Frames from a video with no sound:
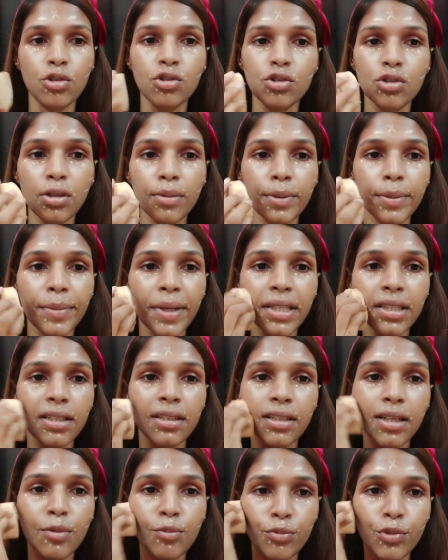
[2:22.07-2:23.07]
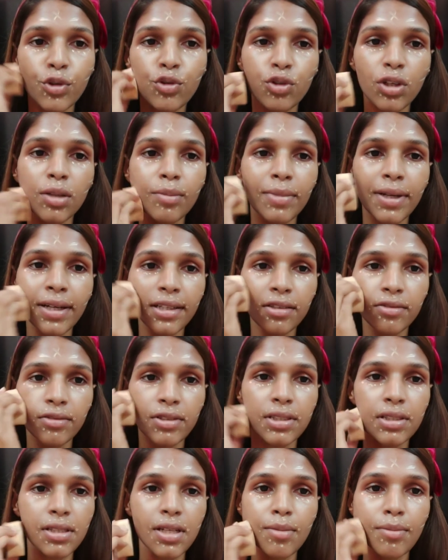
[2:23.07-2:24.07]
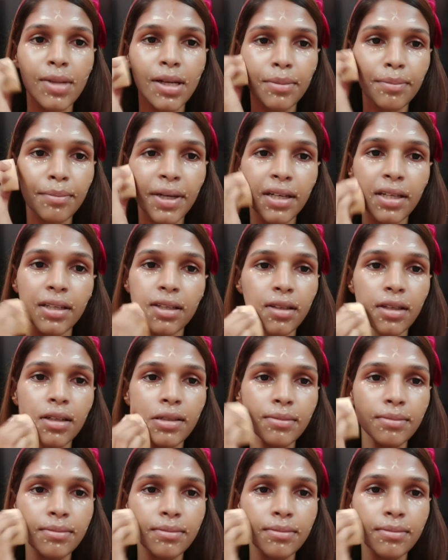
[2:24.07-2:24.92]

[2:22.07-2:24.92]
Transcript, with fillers: ஸோ இப்போ பார்த்தீங்கன்னா பியூட்டி பிளெண்டர் வச்சு நான் பிளெண்ட் பண்ணிக்கிறேன்